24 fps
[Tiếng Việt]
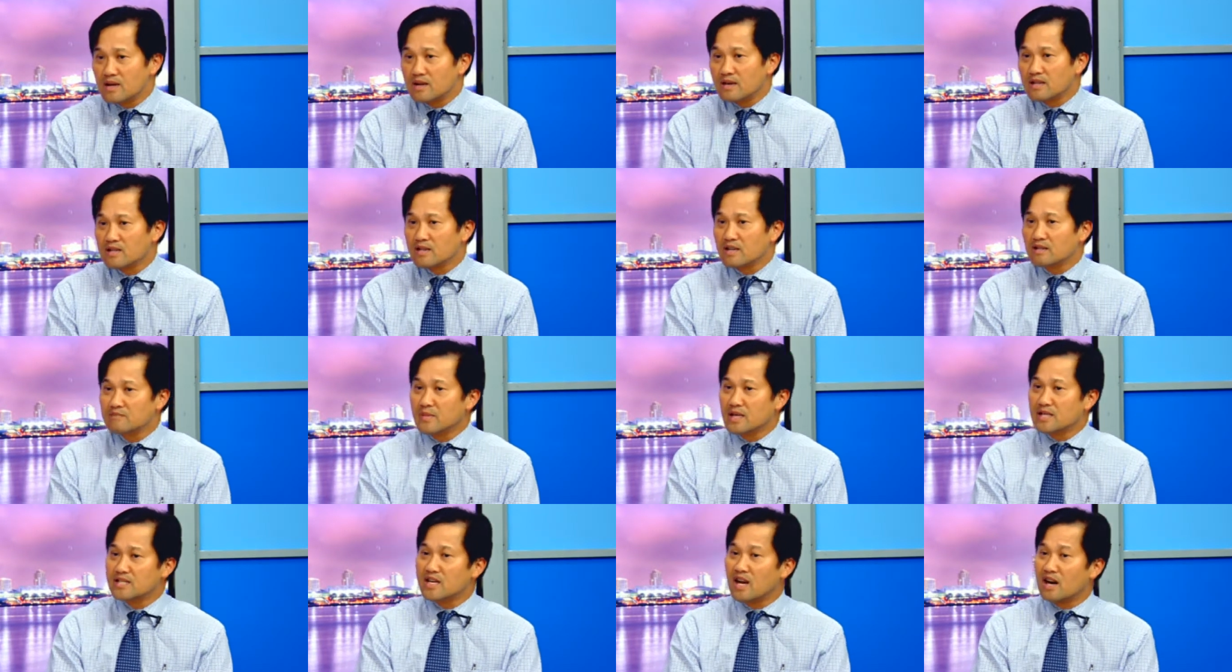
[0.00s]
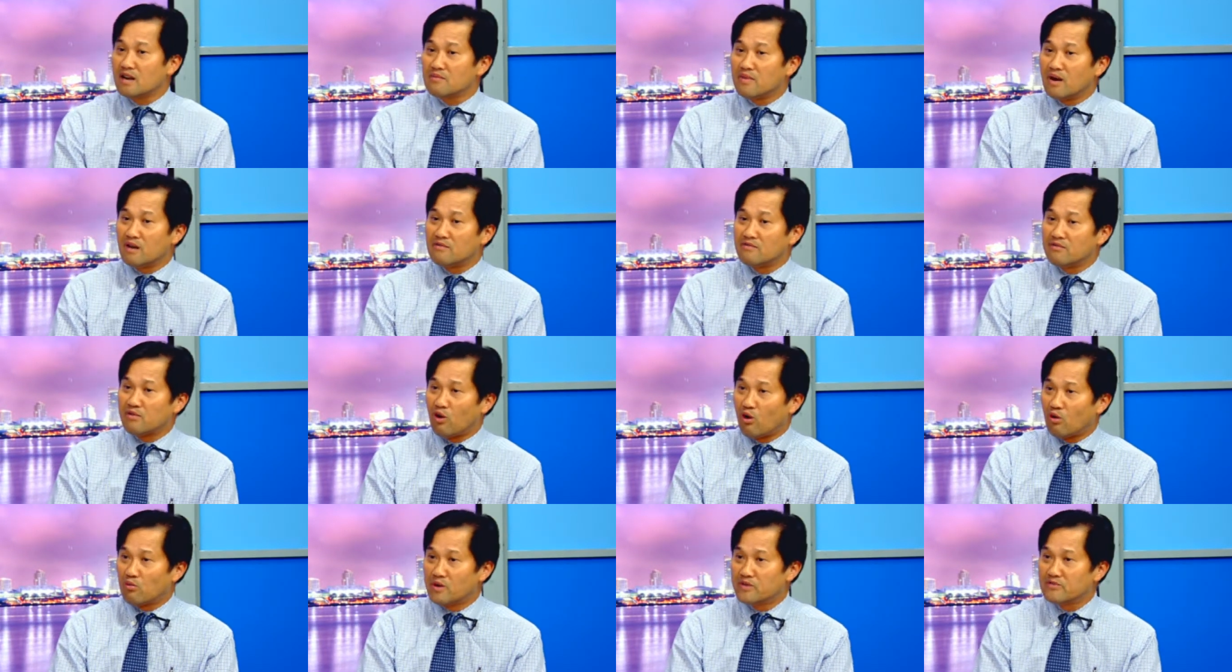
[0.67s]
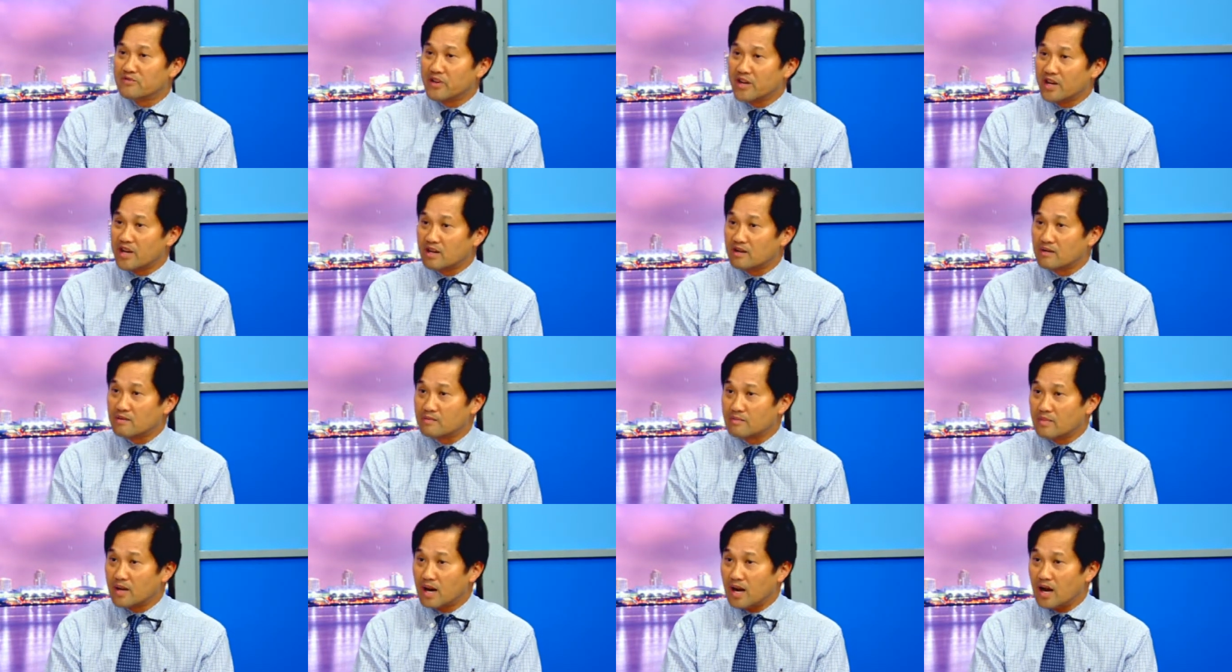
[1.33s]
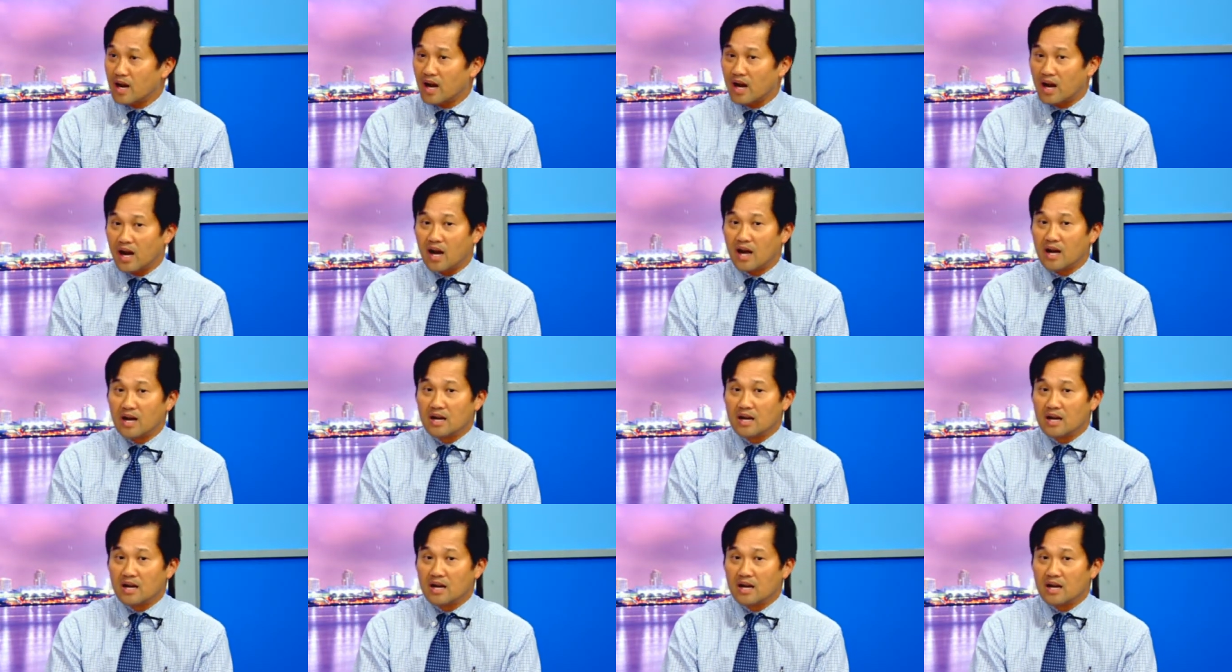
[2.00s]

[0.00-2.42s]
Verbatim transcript: những bệnh nhân mà vô bệnh viện mà